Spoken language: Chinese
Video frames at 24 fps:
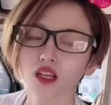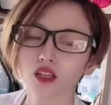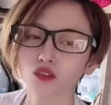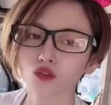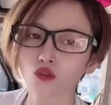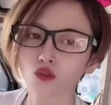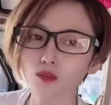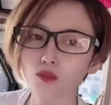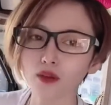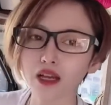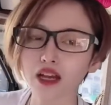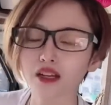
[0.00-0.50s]

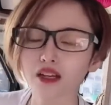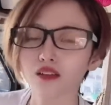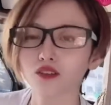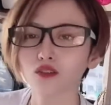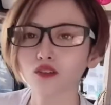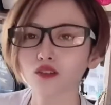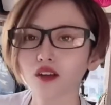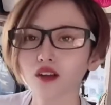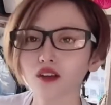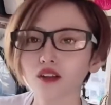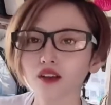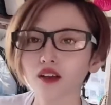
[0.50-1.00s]
东北还是有
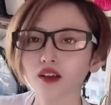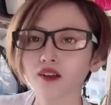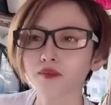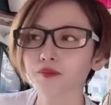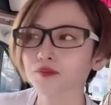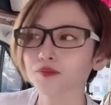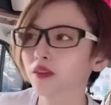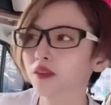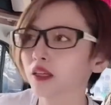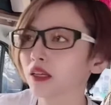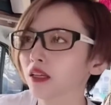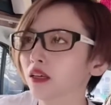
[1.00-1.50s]
点凉，
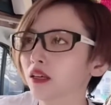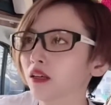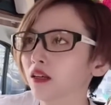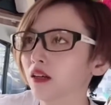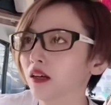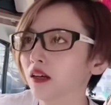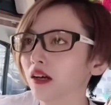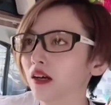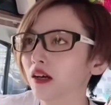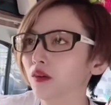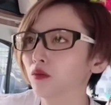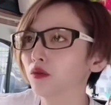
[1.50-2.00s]

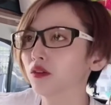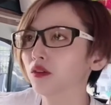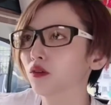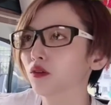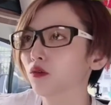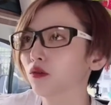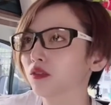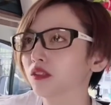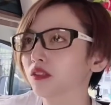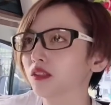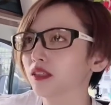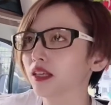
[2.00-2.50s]
嗯，我等
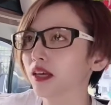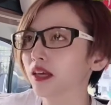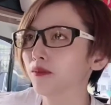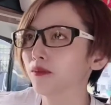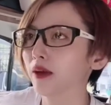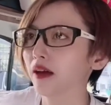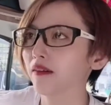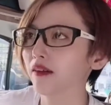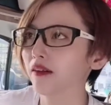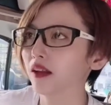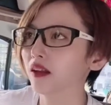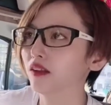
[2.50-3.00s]
过几天
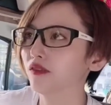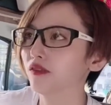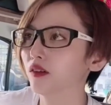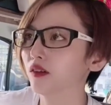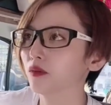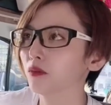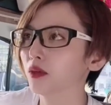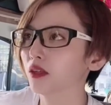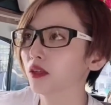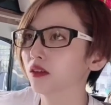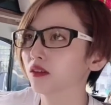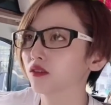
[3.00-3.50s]
买完了蜂
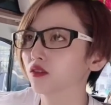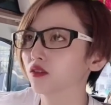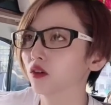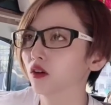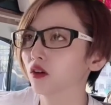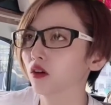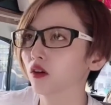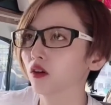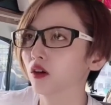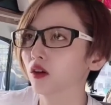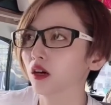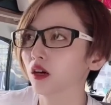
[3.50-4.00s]
蜜了之后，